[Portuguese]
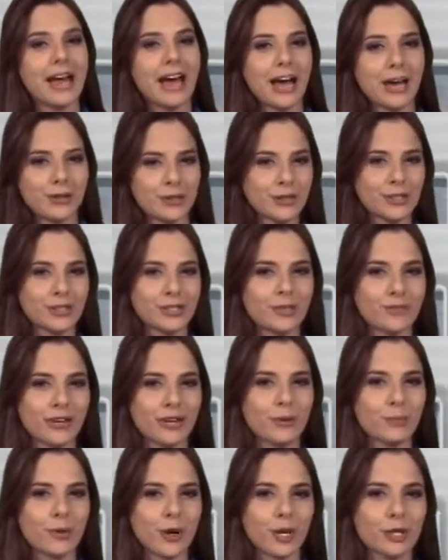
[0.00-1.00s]
A gente se vê
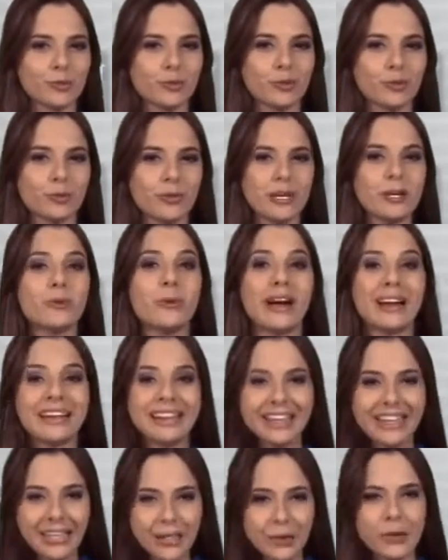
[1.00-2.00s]
no próximo domingo
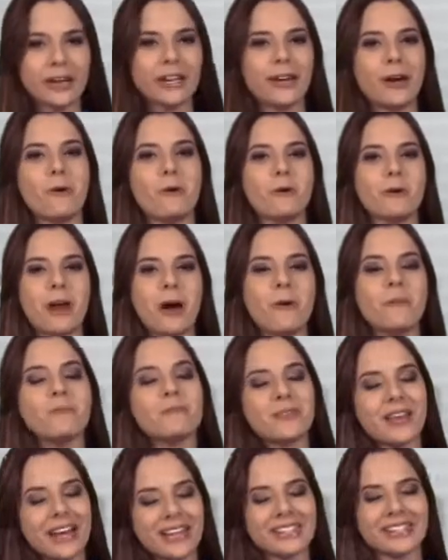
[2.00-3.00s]
aqui no Canal Rural,
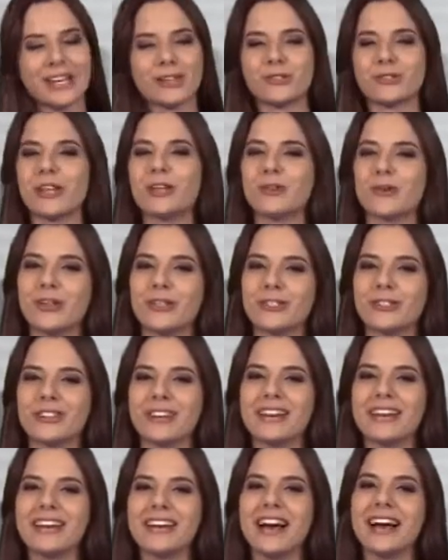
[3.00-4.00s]
às 7 da noite.
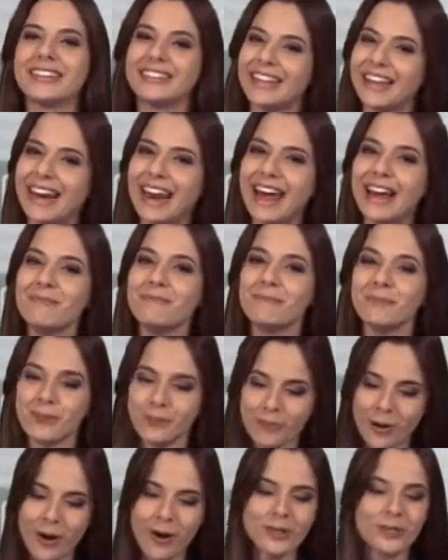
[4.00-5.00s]
Até lá e
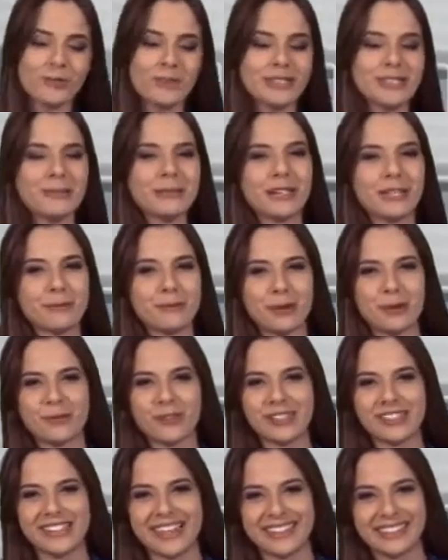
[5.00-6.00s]
uma ótima semana para
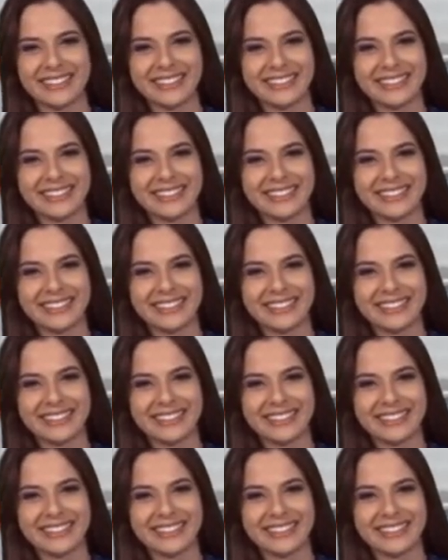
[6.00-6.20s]
você!